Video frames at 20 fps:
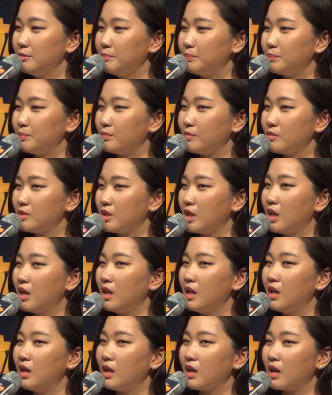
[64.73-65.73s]
음,
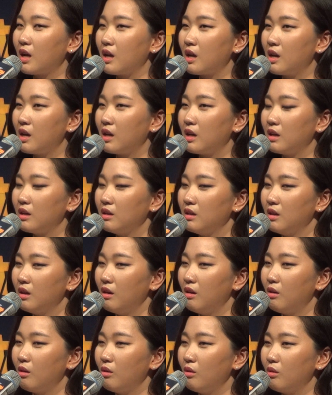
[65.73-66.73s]
제가
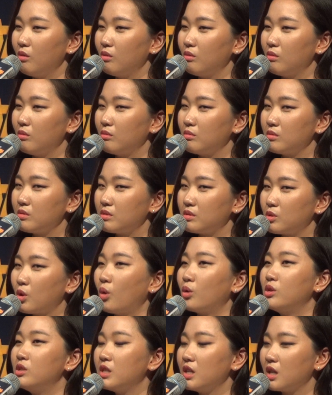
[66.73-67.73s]

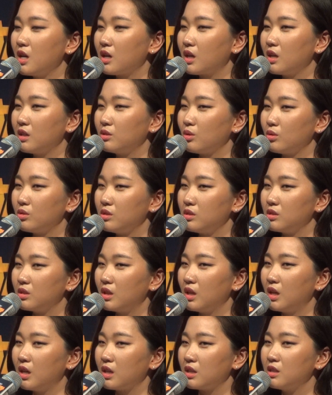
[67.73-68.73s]
저를 생각했었을
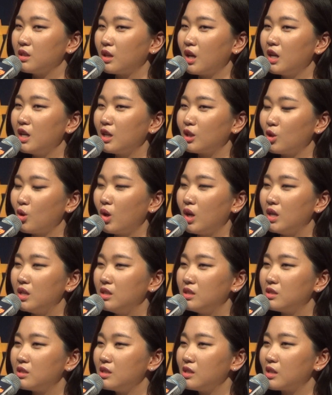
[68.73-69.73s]
때 그 캐릭터가
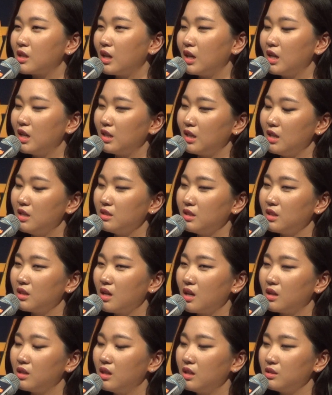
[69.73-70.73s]
있을까에 대한
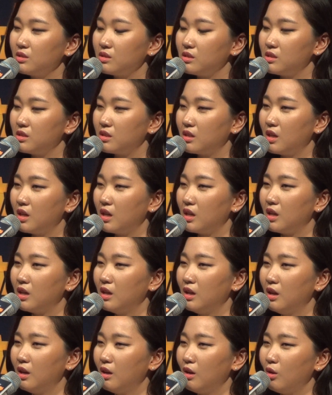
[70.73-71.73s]
생각을 했을 때
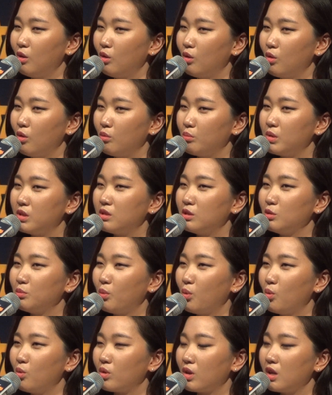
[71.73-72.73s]
어,
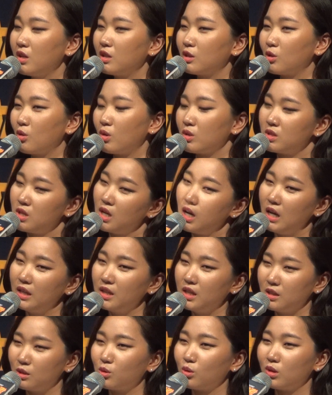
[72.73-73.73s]
미스봉 캐릭터가 제 안에
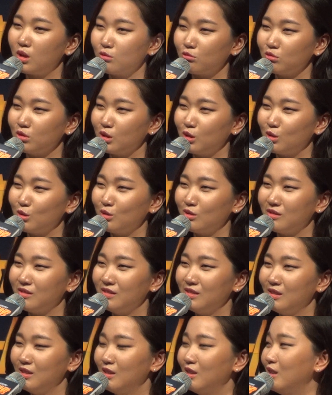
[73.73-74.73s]
있더라고요.
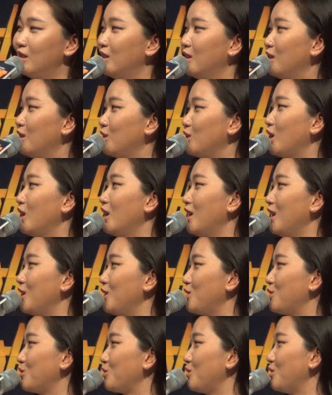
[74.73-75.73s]
있어요, 있어요. 예,
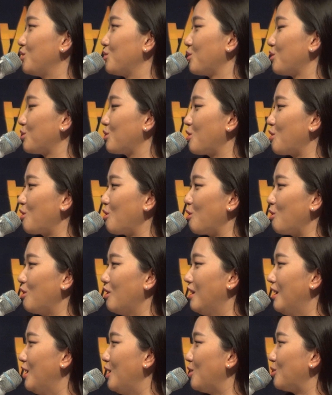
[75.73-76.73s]
예. 있어서
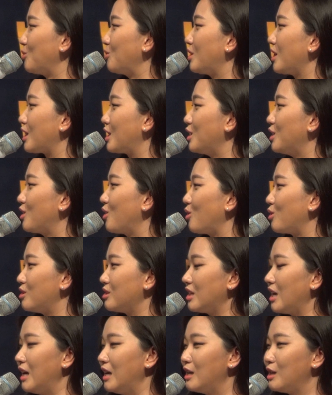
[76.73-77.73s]
근데 그거를
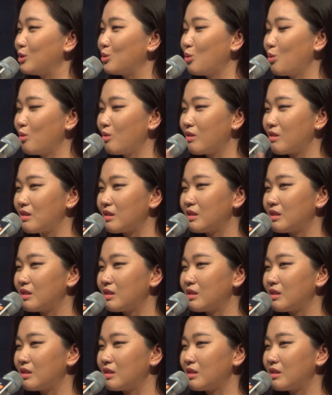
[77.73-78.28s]
잘 또